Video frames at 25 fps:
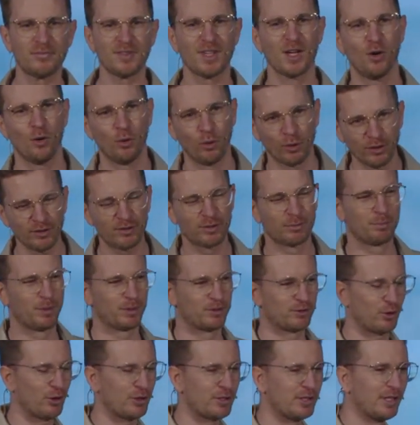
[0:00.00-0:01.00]
Und
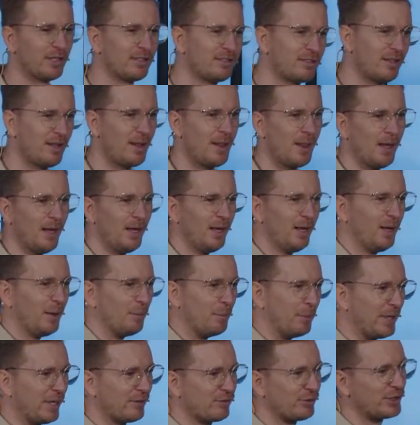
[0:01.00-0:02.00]
besonders
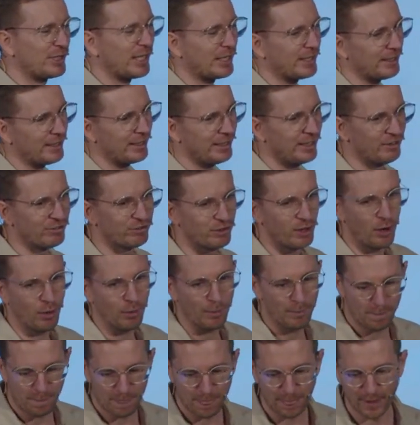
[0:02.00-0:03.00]
mehr für deine Ehefrau.
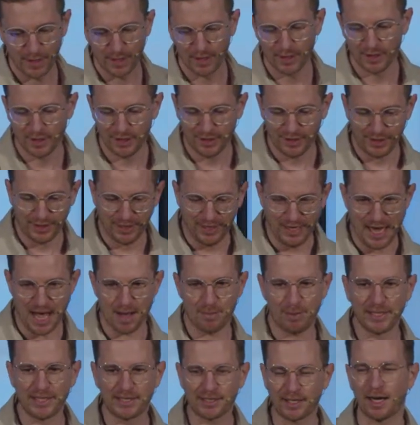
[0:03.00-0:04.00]

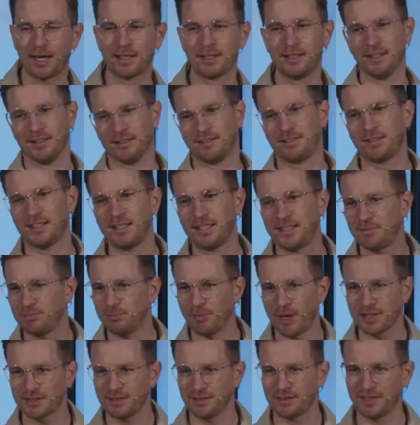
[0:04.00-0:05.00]
Aber ich kann das. Ich
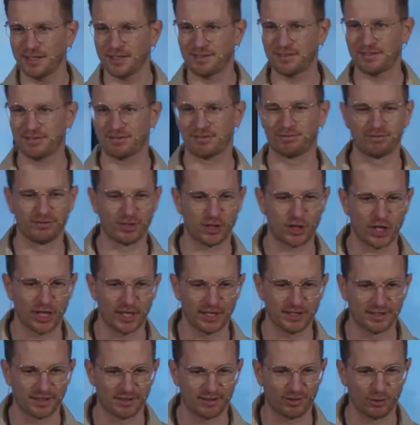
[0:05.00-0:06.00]
mache das jetzt wahrscheinlich
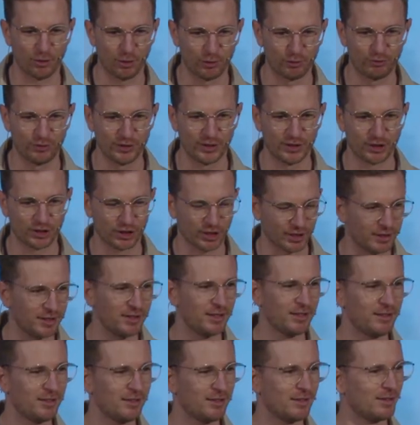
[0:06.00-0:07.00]
nicht so oft wie die
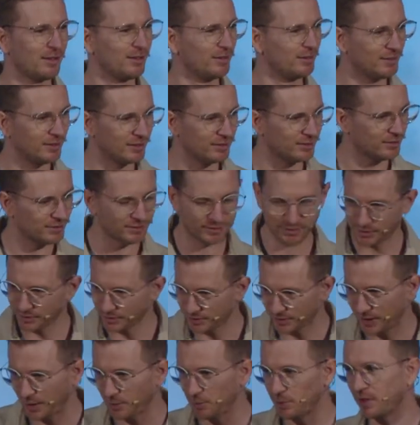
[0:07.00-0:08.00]
Janine, das
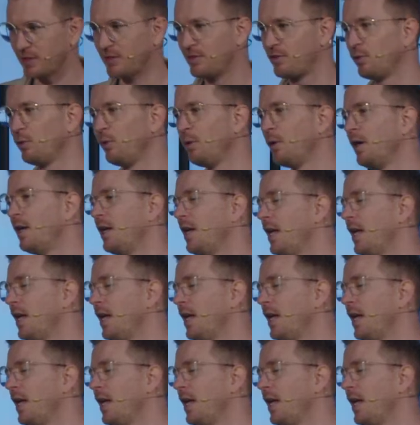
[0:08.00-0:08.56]
gebe ich zu.